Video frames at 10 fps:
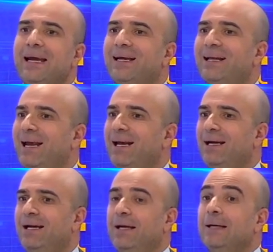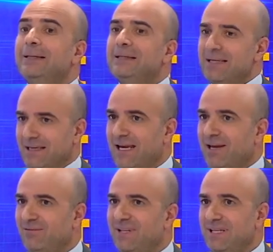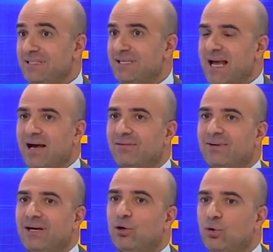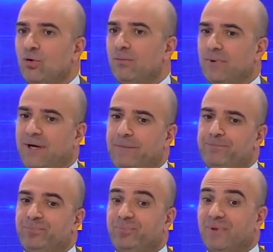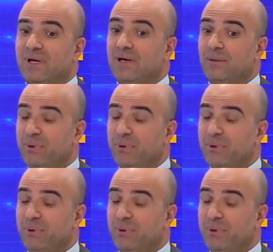e Grenche che evidenziava come mh,